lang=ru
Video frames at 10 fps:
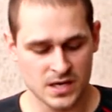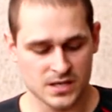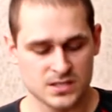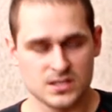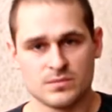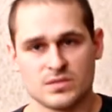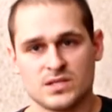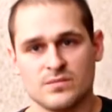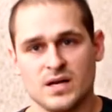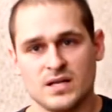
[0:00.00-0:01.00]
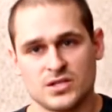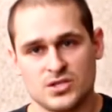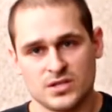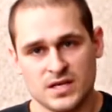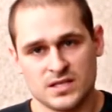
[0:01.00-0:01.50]
резина максимально
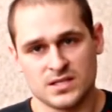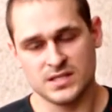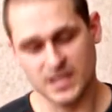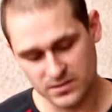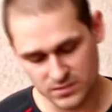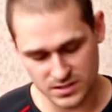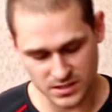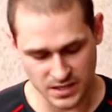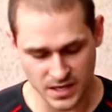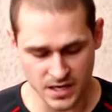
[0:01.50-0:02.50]
начинает растягиваться.